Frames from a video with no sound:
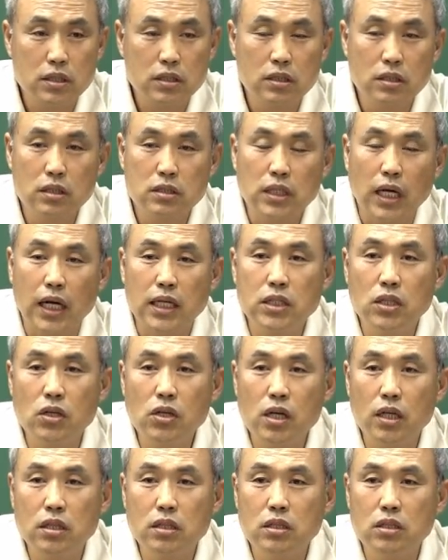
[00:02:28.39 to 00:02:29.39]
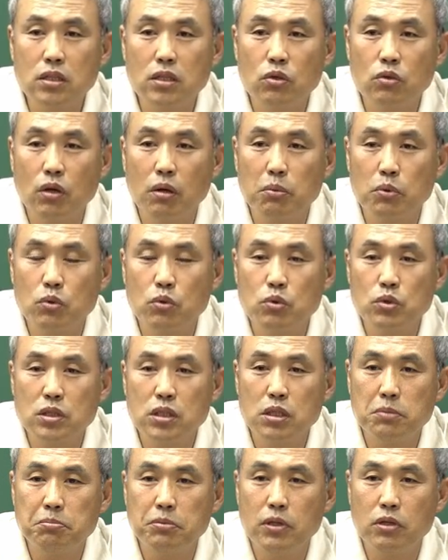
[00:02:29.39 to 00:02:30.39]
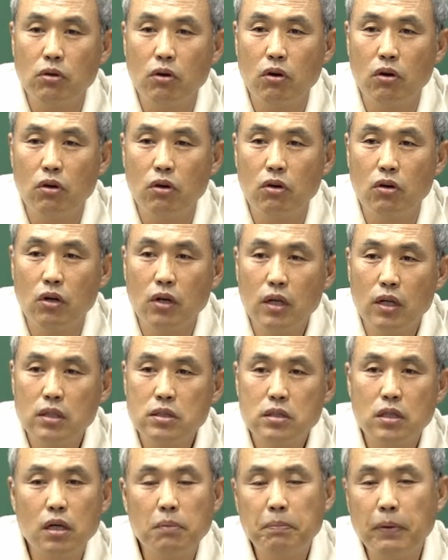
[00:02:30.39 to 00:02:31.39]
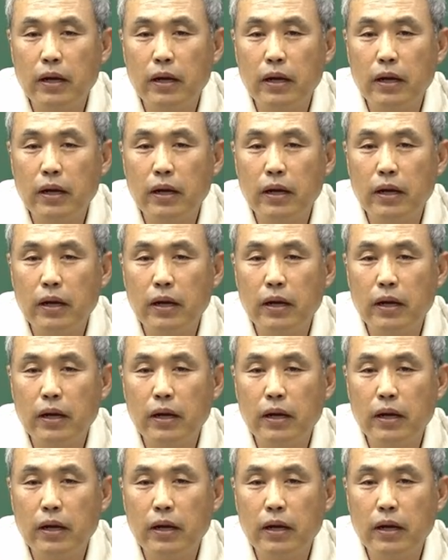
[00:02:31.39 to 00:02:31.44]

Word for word: 근데 작년 같은 경우에 보통 11월 7,